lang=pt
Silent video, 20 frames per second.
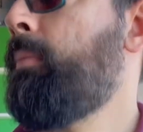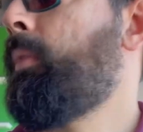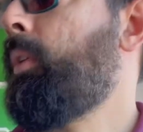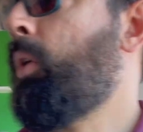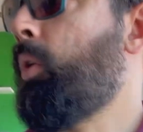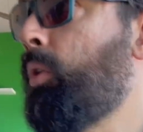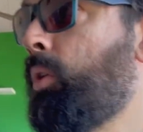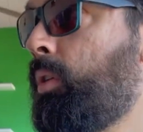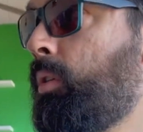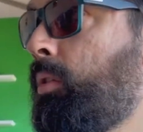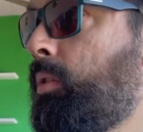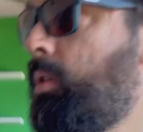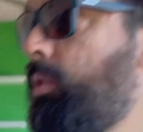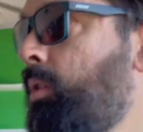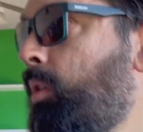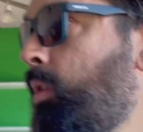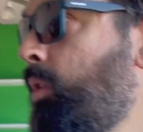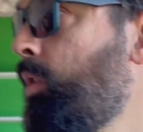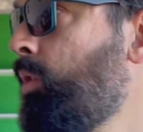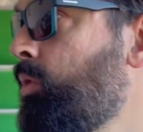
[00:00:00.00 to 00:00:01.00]
Ó,
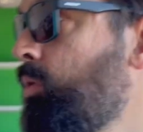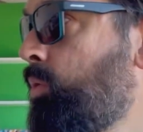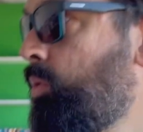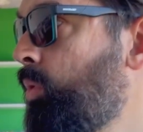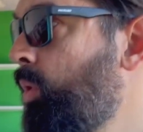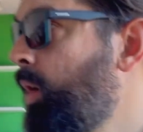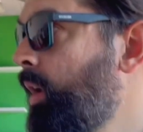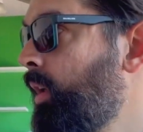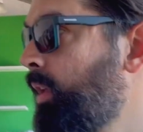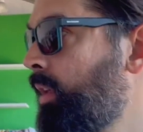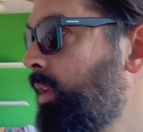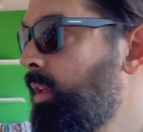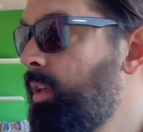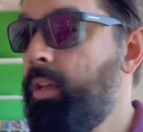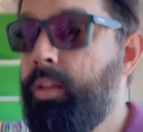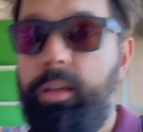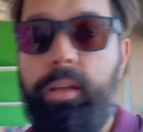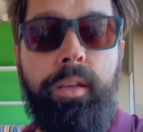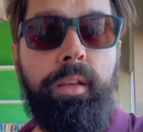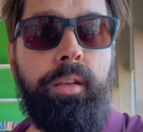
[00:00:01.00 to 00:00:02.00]
só
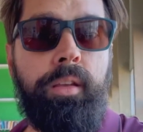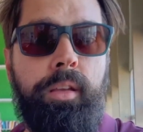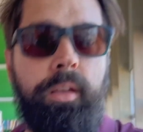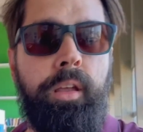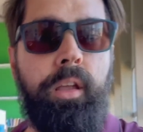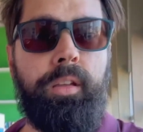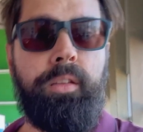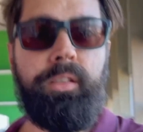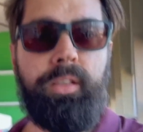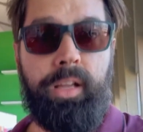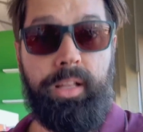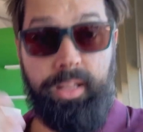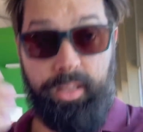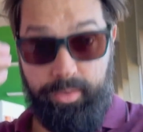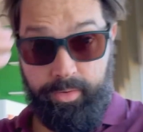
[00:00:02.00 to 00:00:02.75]
aqui já dá...